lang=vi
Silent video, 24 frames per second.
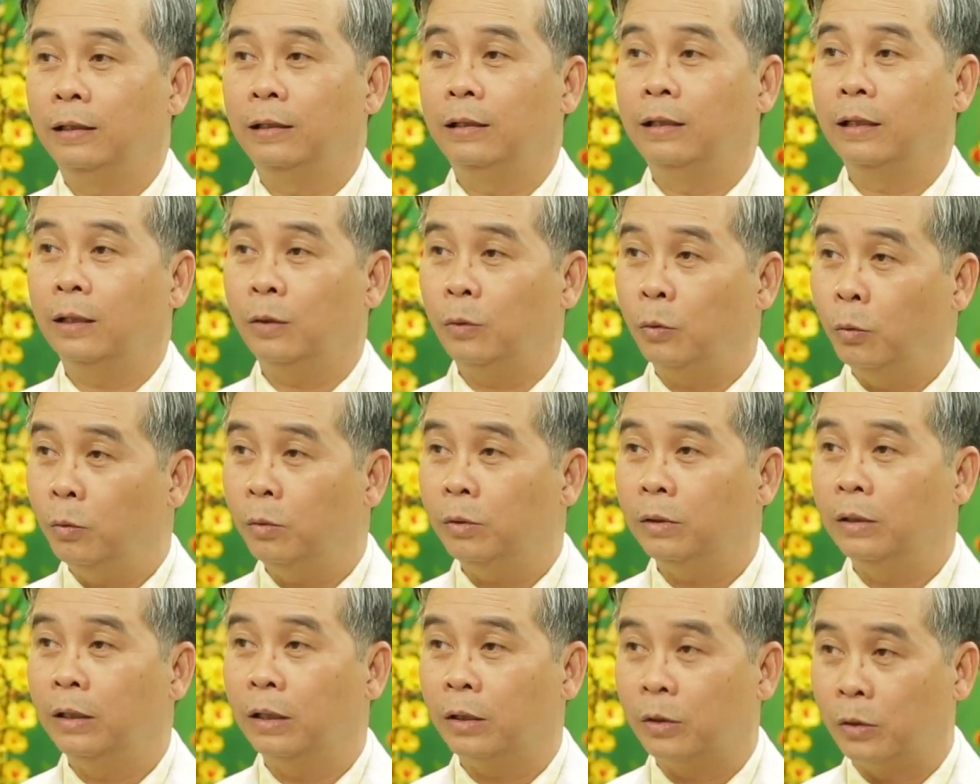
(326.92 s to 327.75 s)
do
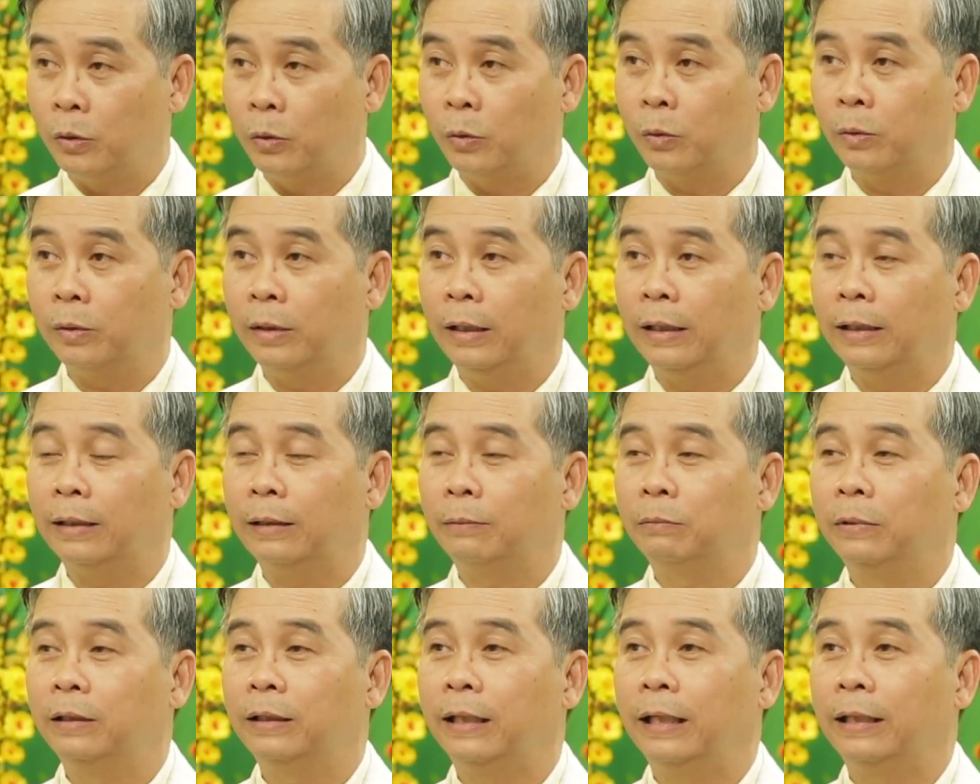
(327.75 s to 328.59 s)
thuốc, do rượu, thì
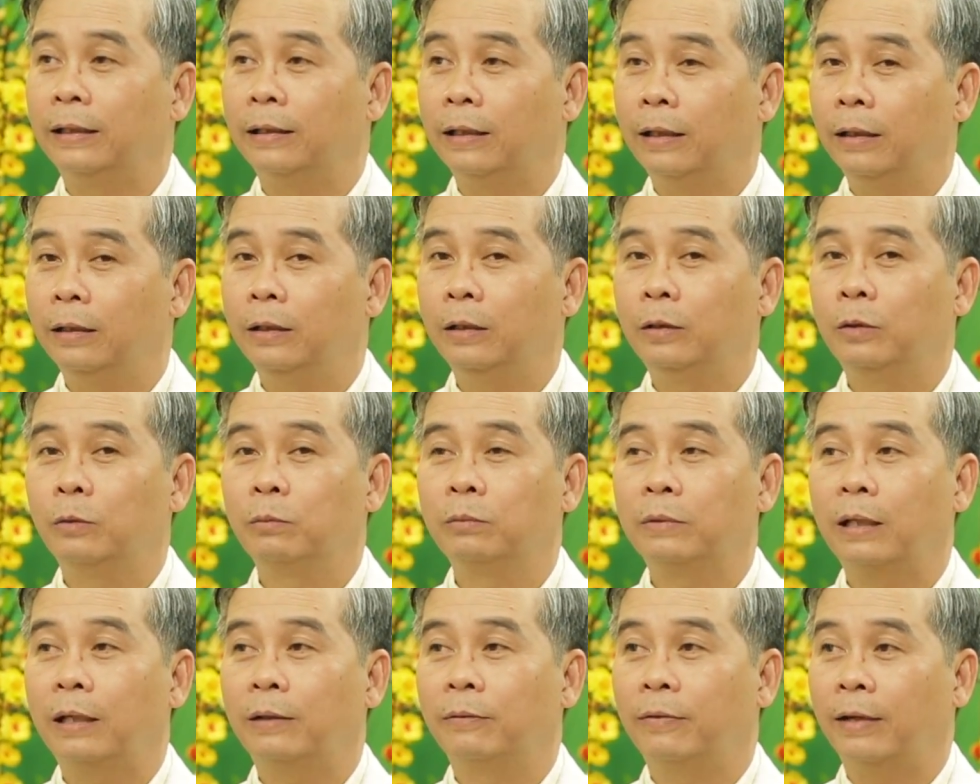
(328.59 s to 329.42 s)
trong những ngày Tết thì
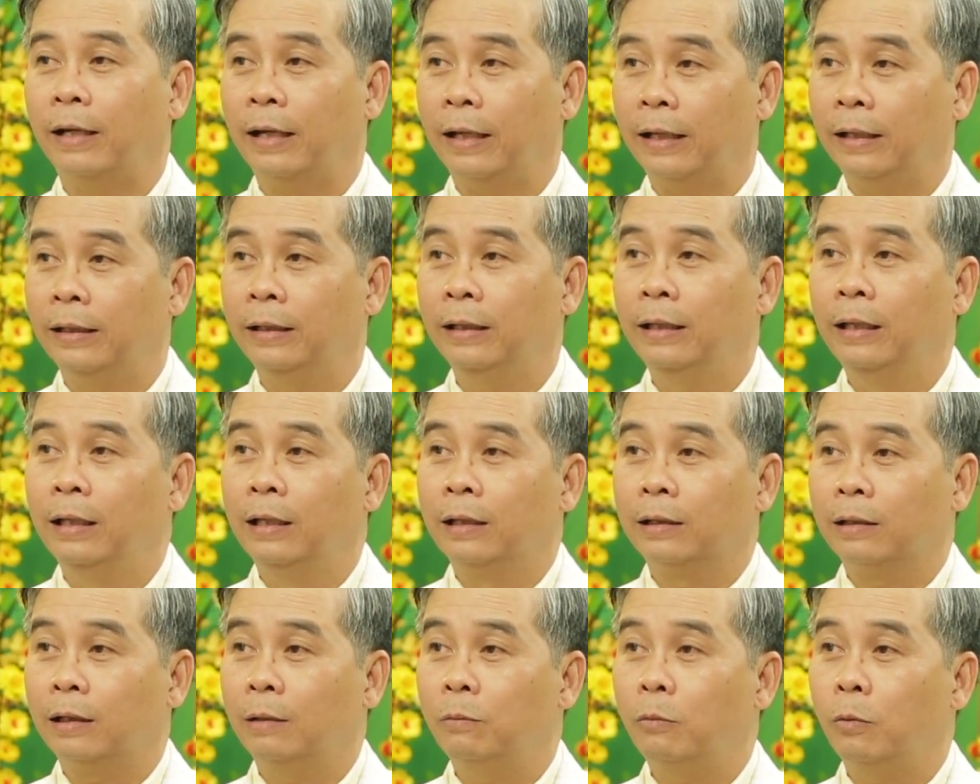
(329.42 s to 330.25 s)
chúng ta phải
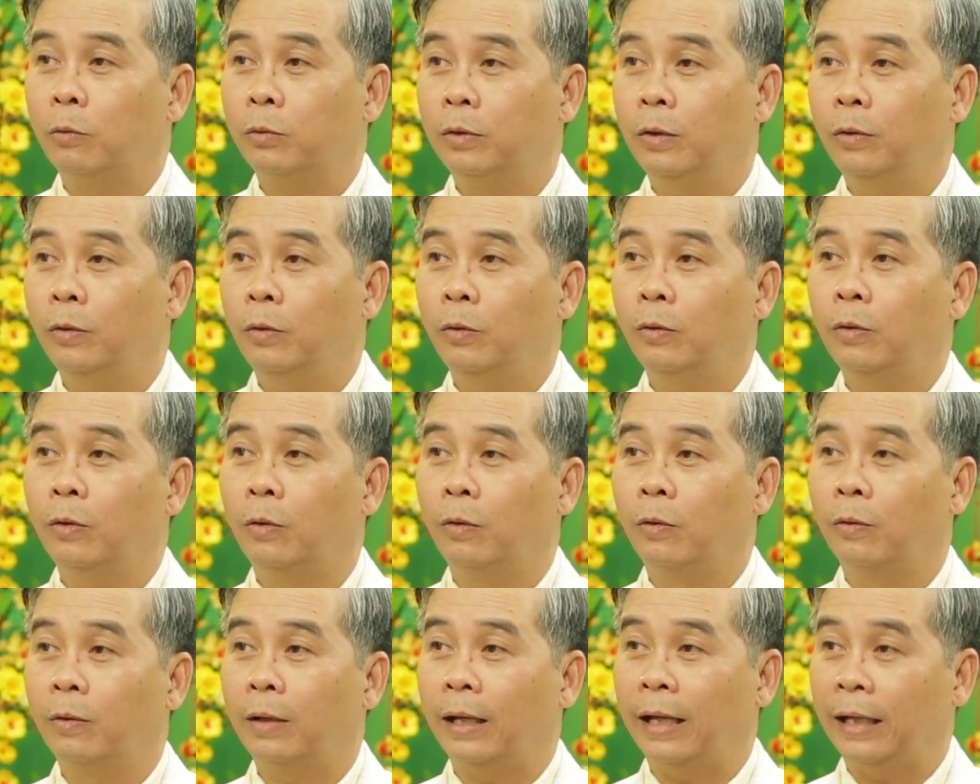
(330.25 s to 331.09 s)
có một chế
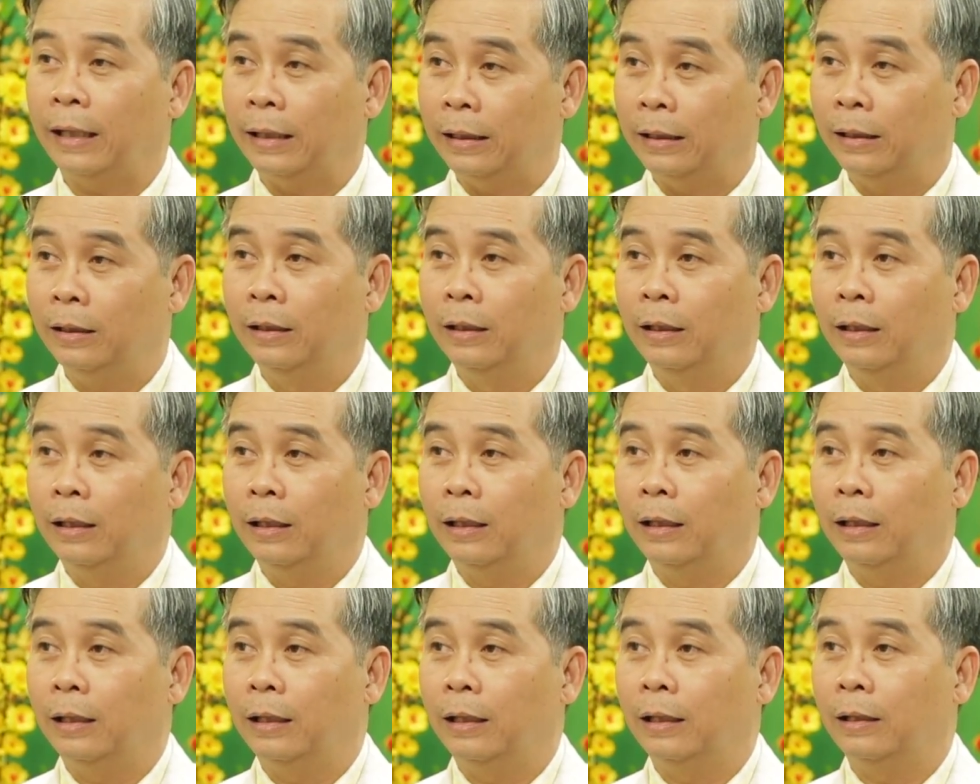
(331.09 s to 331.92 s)
độ ăn
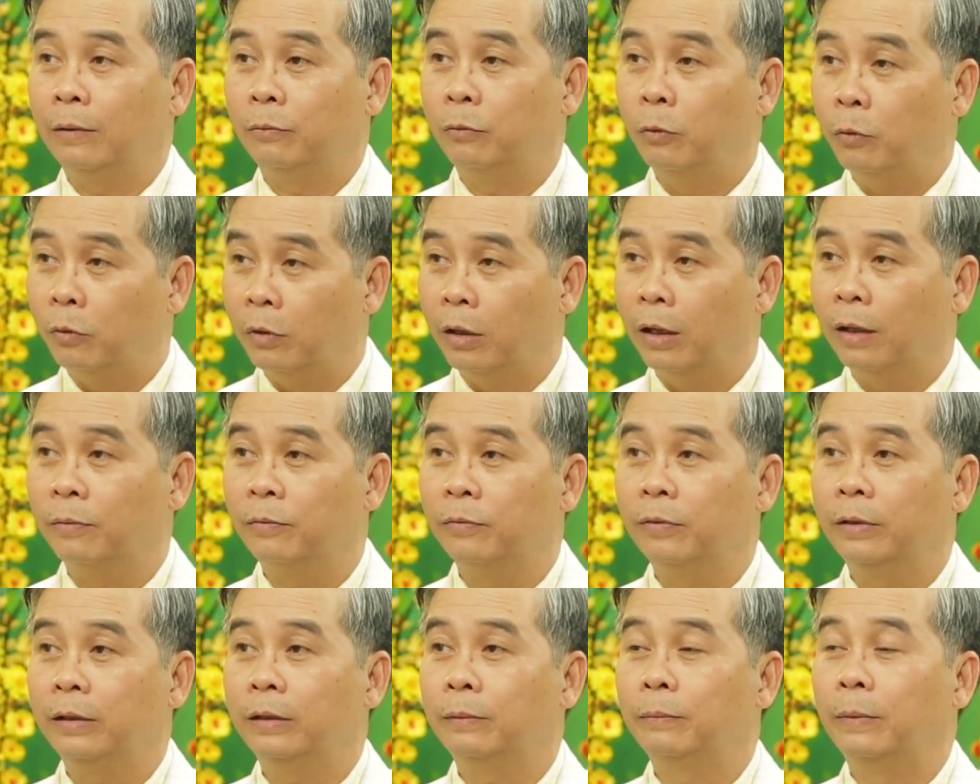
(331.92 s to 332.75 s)
phù
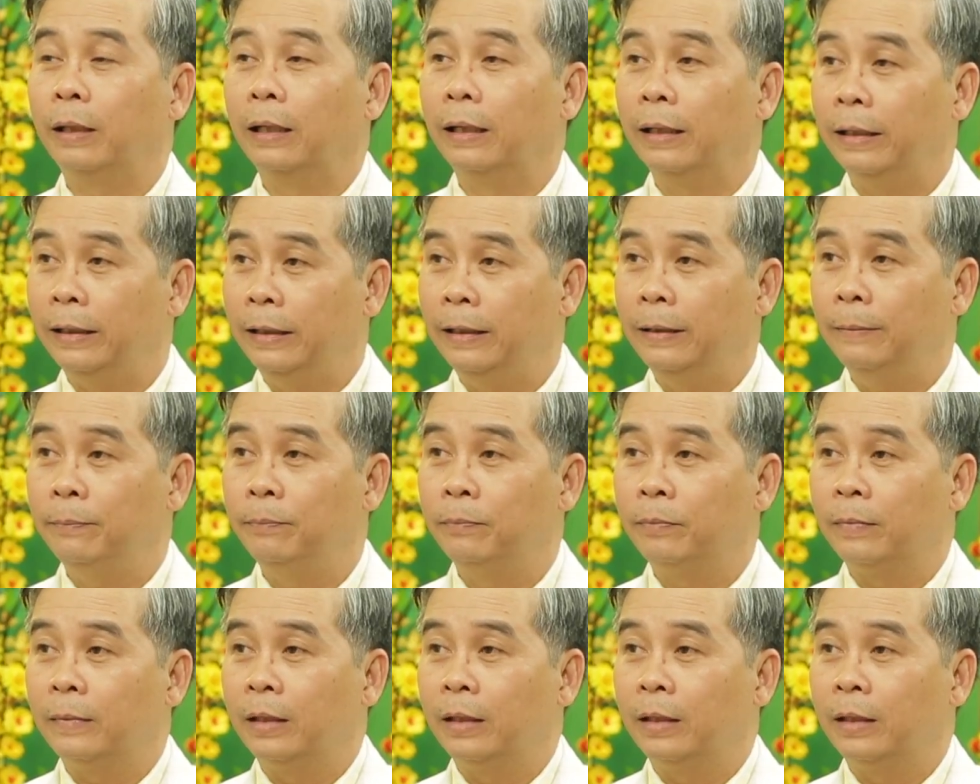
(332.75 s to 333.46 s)
hợp với bệnh lý.